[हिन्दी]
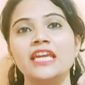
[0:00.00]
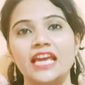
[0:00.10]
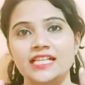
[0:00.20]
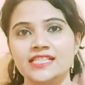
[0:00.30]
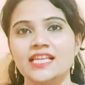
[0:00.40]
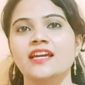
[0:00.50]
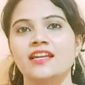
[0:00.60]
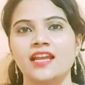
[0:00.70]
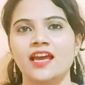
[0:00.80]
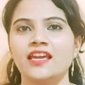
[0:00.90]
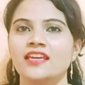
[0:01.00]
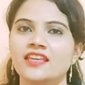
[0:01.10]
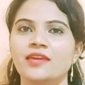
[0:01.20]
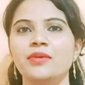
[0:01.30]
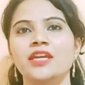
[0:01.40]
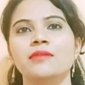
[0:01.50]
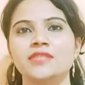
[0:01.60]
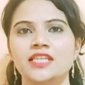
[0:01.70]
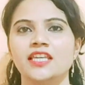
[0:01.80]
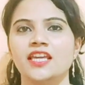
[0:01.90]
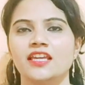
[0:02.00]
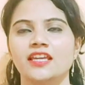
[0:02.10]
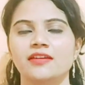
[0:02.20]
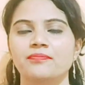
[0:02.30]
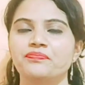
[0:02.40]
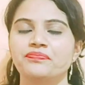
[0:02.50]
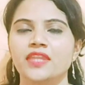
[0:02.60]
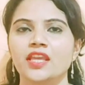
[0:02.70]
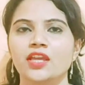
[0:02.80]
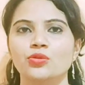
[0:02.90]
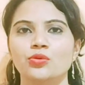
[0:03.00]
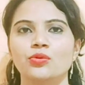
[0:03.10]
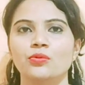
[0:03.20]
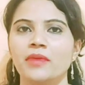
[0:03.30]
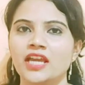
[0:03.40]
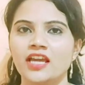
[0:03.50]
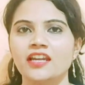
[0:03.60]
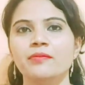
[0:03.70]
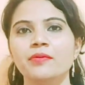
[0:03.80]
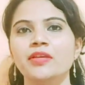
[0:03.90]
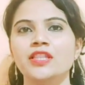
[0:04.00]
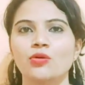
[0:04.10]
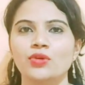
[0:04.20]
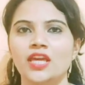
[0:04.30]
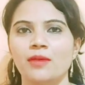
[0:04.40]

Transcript: कैसे करना है ये भी हम सीखेंगे तो मैं करके भी बताऊंगी